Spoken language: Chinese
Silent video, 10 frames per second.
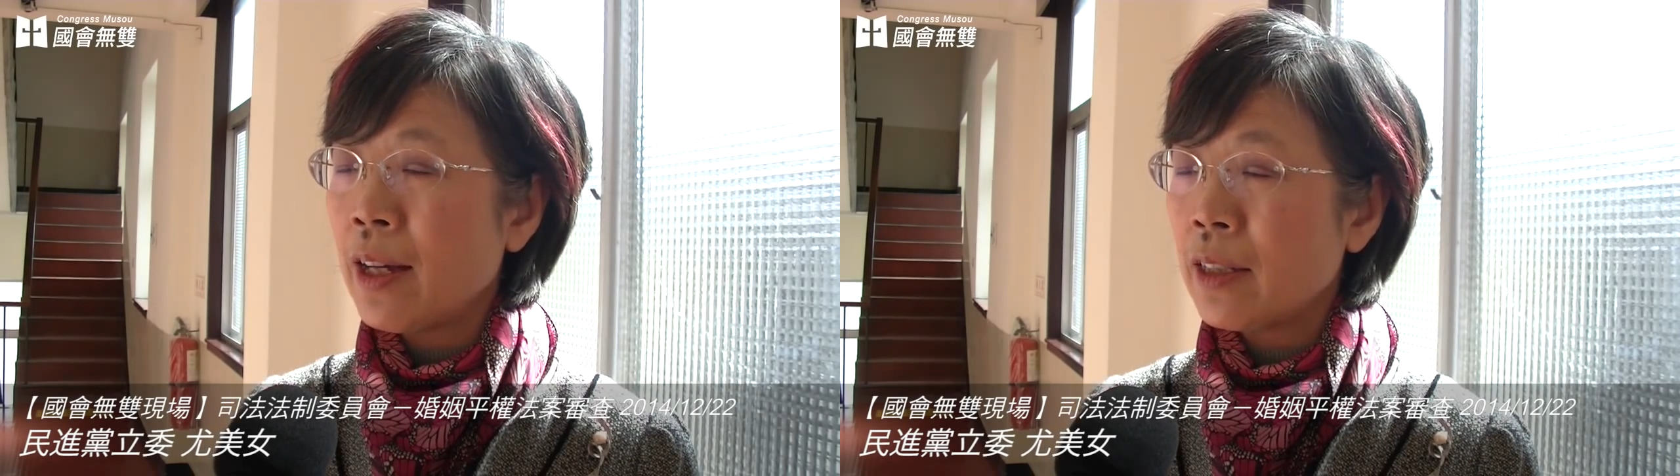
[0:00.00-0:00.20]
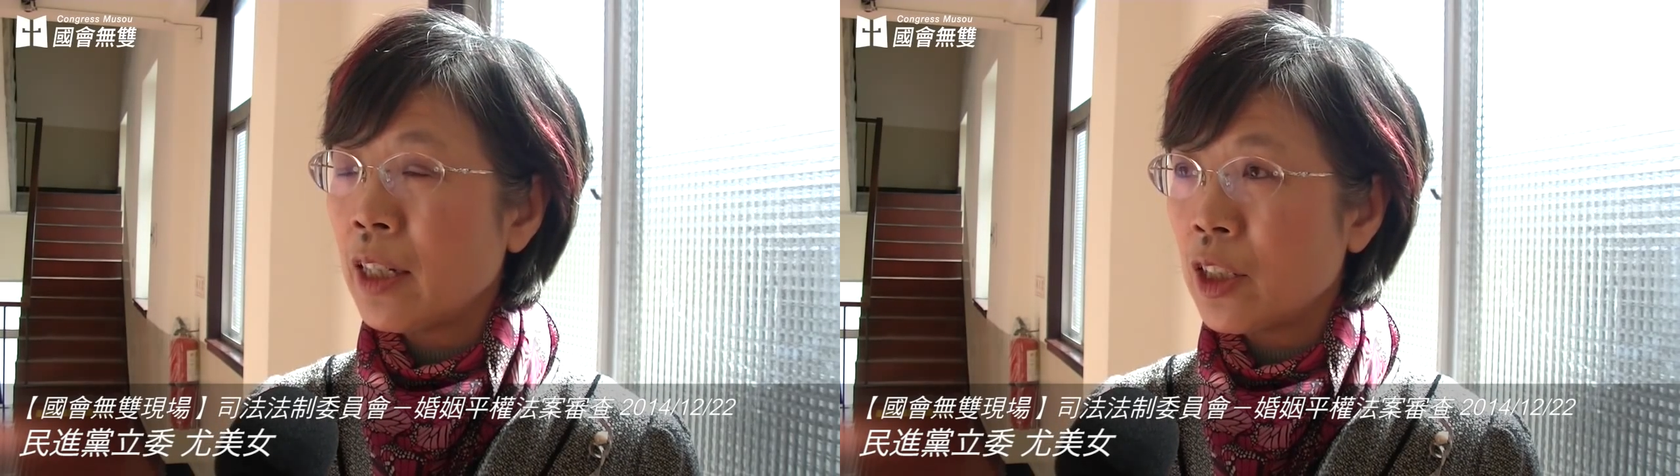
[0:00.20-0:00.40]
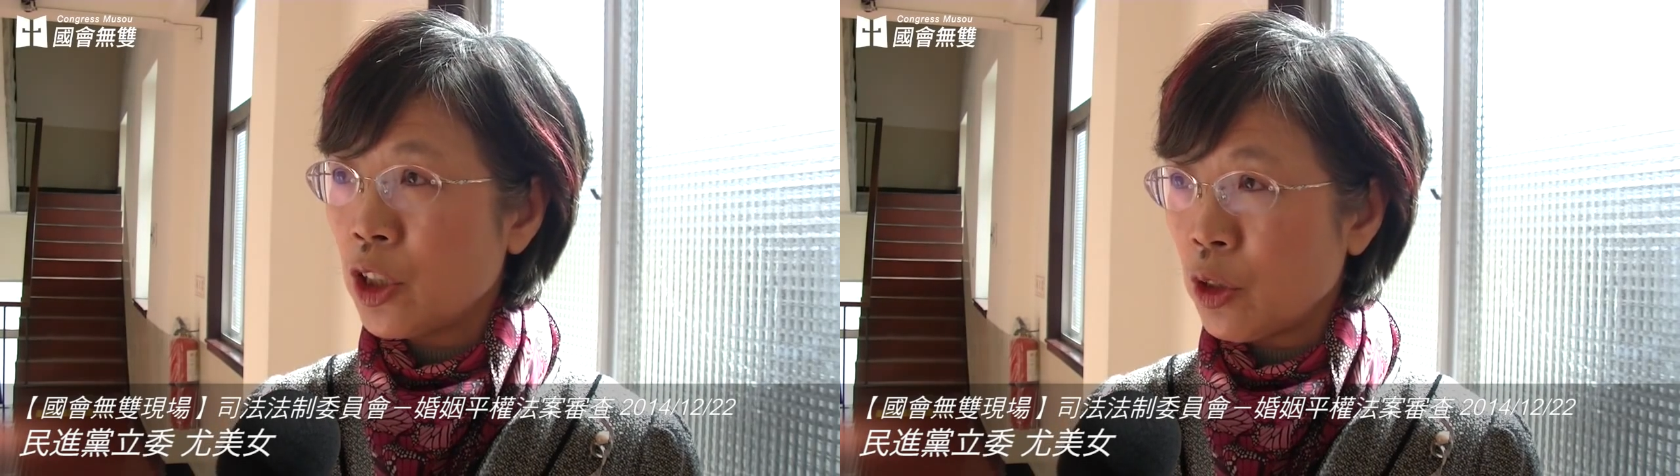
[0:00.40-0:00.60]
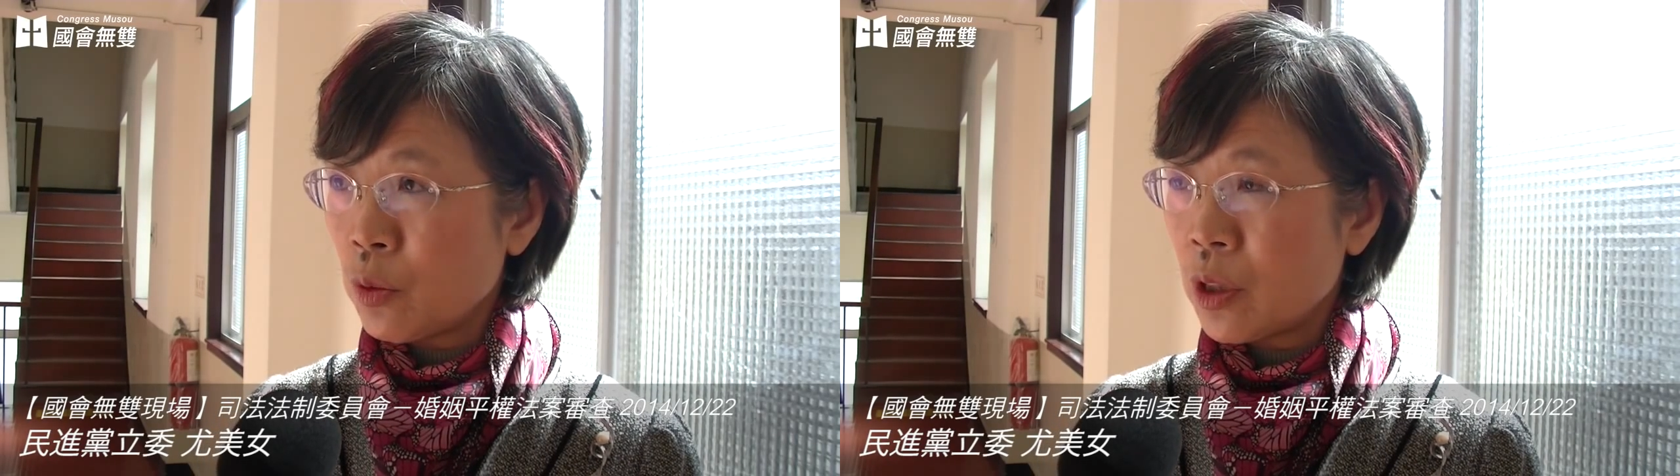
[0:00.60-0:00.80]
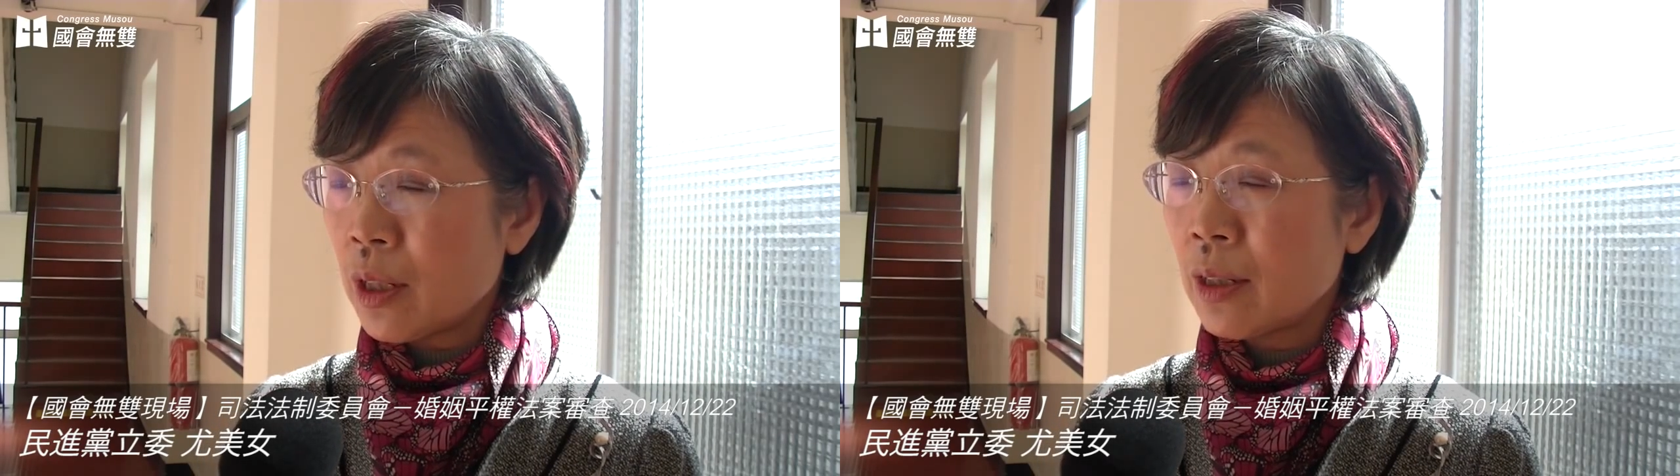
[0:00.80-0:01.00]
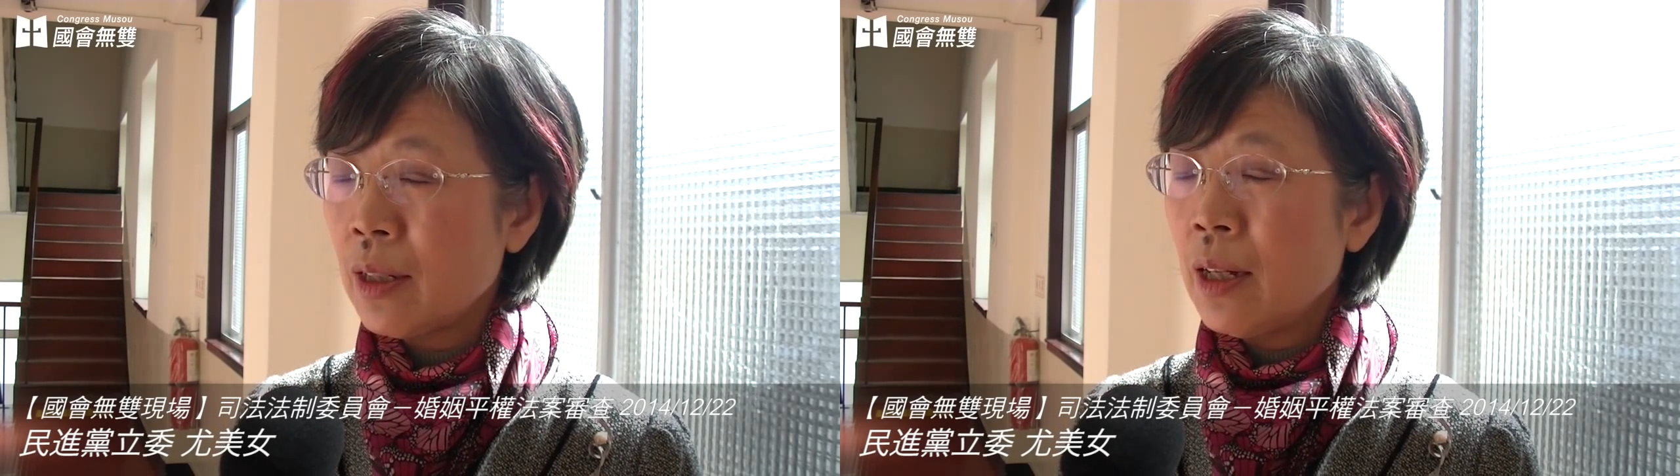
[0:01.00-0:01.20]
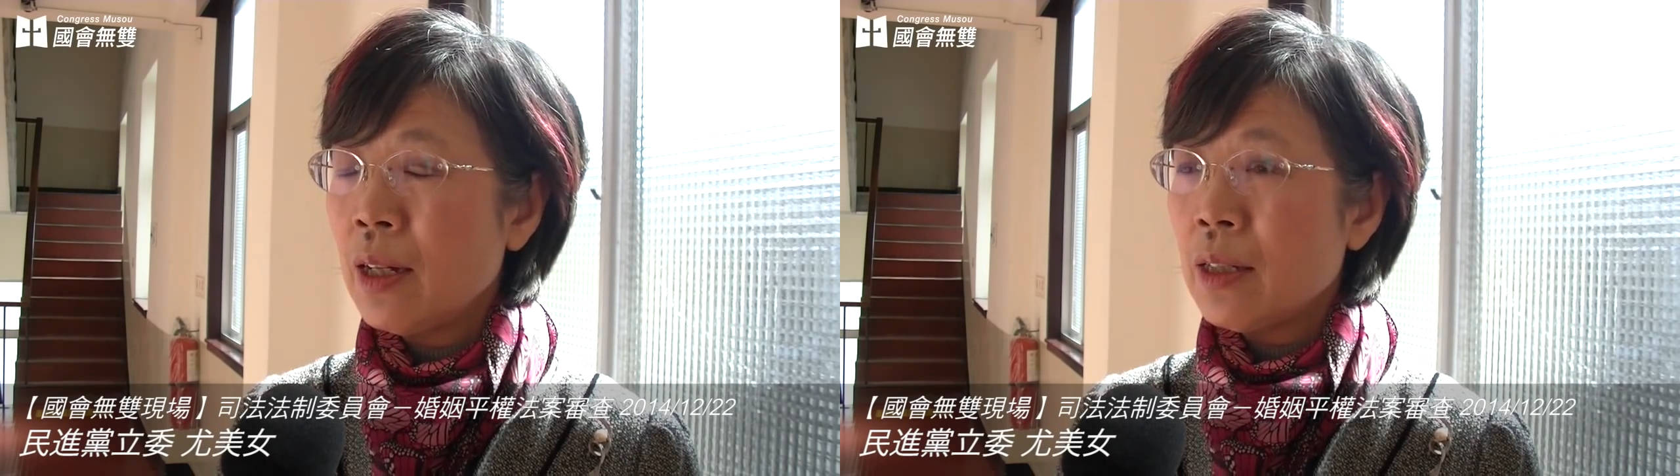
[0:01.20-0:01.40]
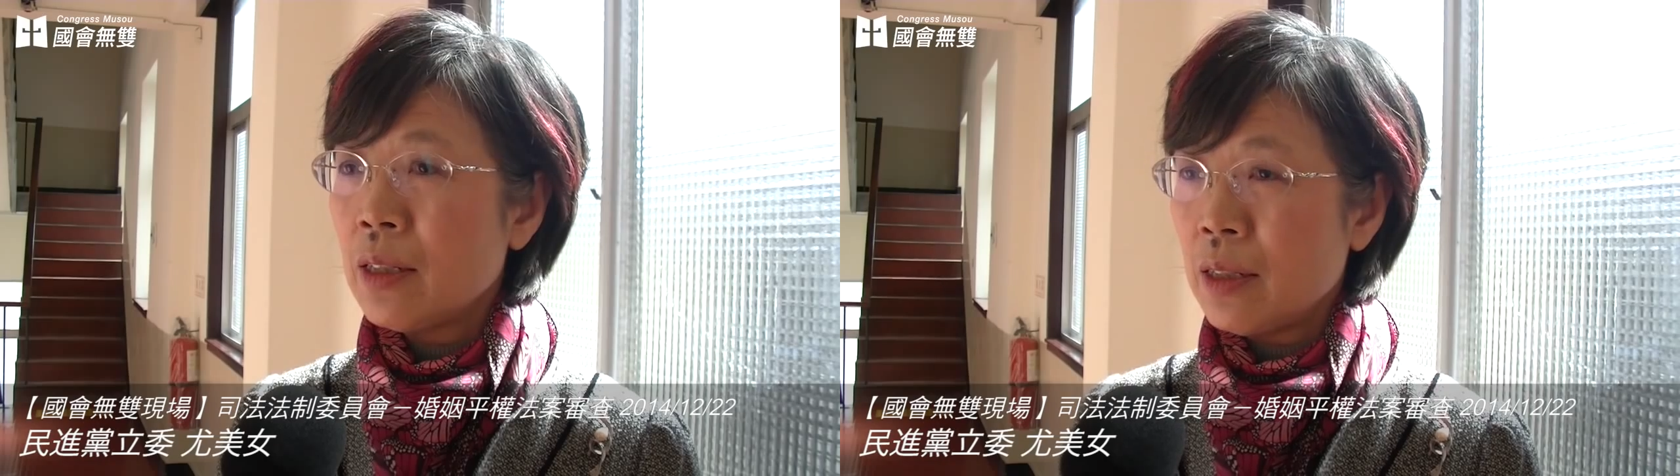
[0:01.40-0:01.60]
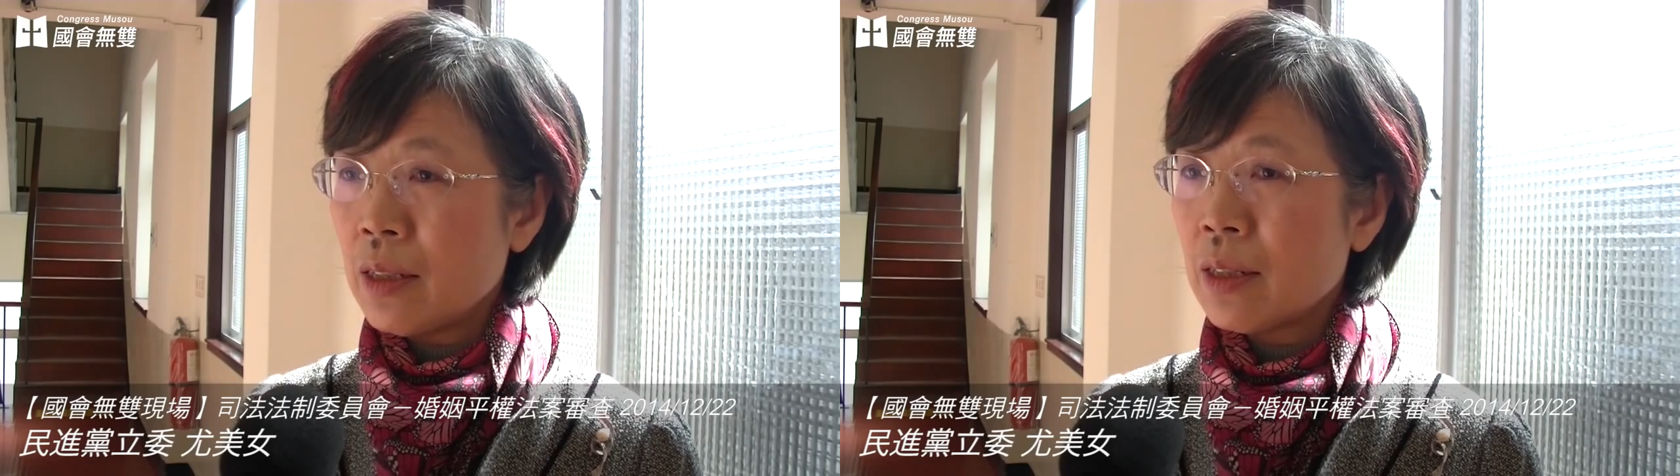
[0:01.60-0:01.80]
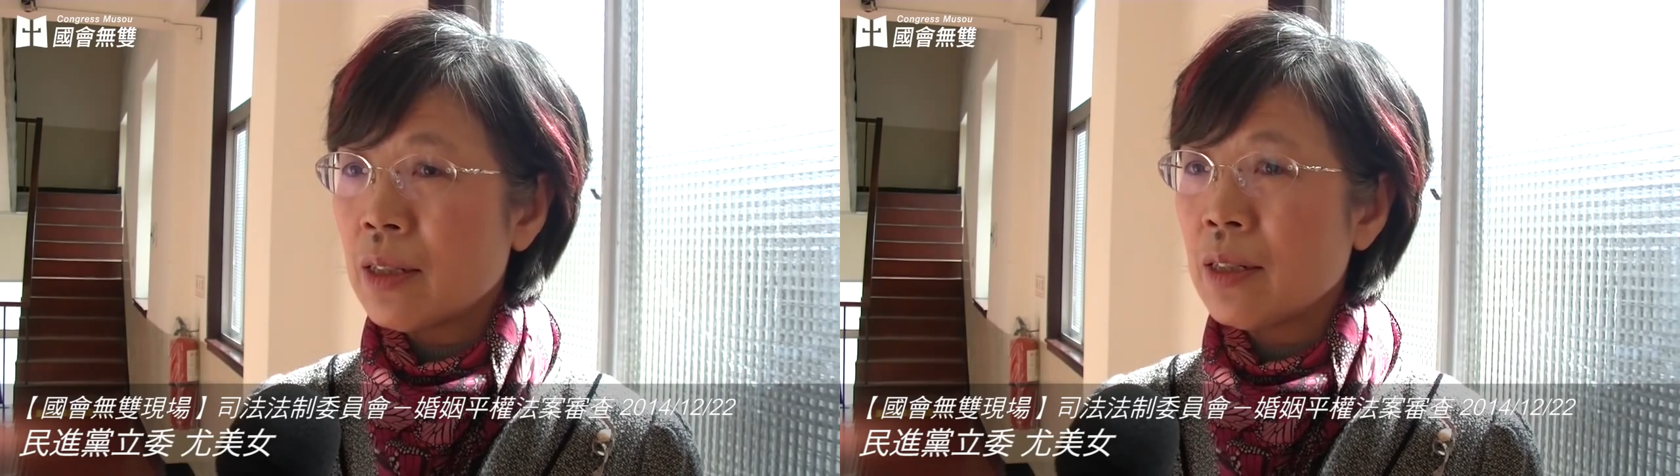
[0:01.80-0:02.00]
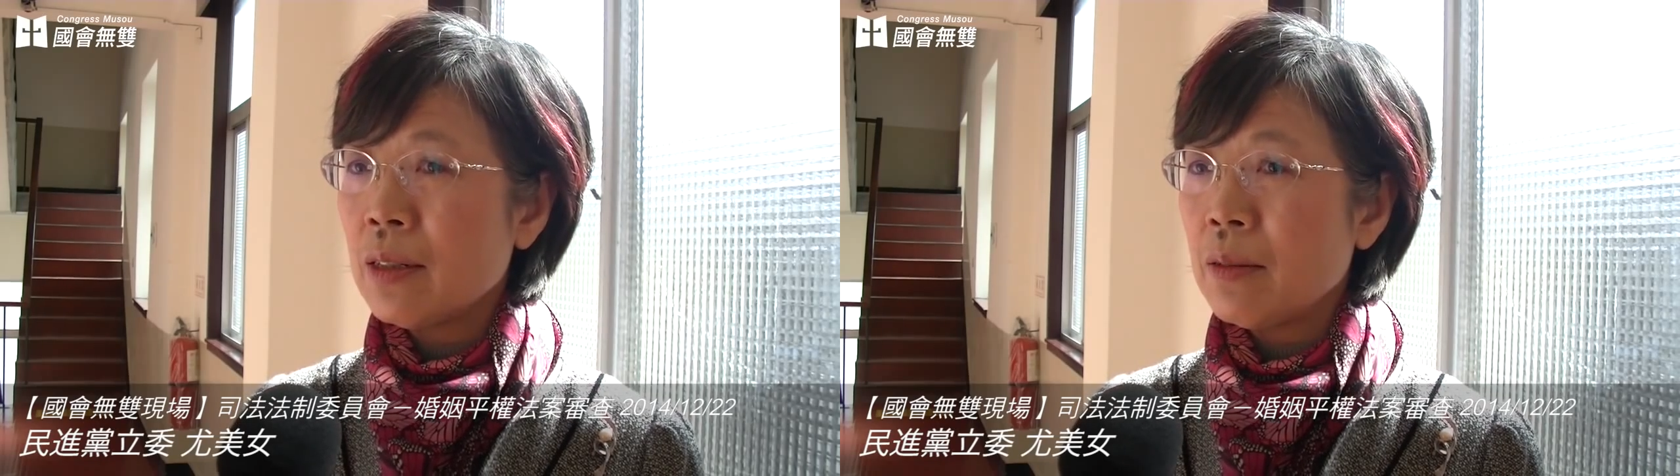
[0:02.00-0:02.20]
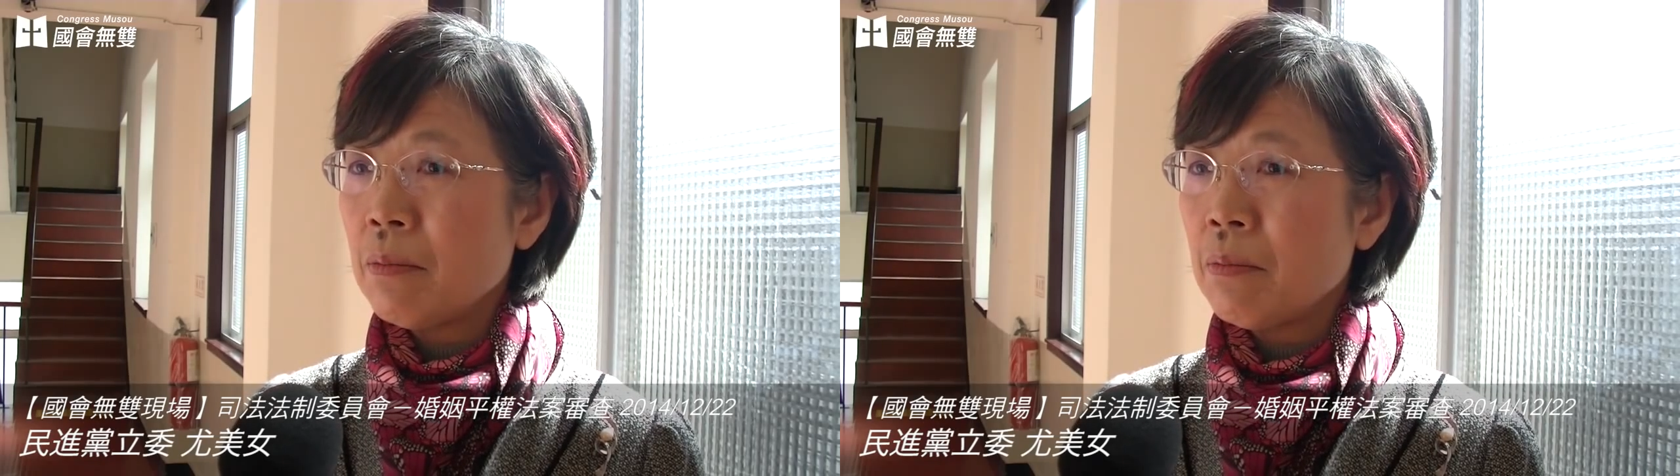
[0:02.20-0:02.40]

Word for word: 案的一个修正，其实是。